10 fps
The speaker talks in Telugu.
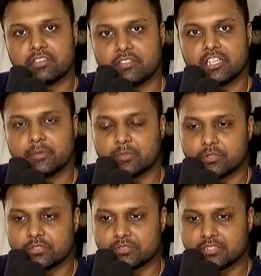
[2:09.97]
వెరీ బిగ్
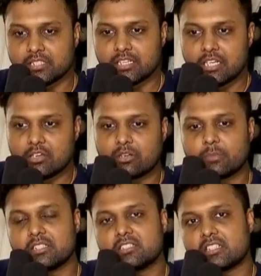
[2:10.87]
ప్రొడ్యూసర్ ఒక
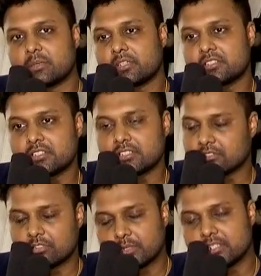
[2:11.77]
మంచి కమర్షియల్
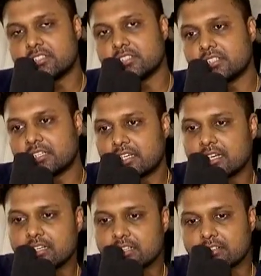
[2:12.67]
ఒక మంచి
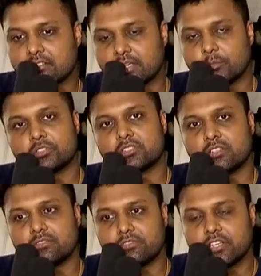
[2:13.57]
కల్ట్
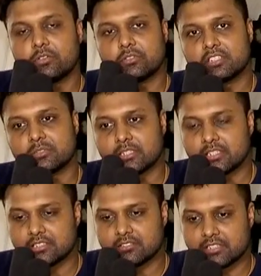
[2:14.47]
ఎమోషనల్ ఫీల్ గుడ్ సినిమా
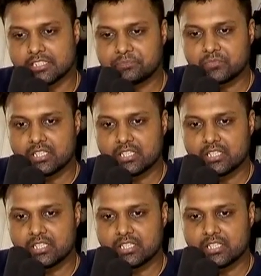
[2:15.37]
తీసామండి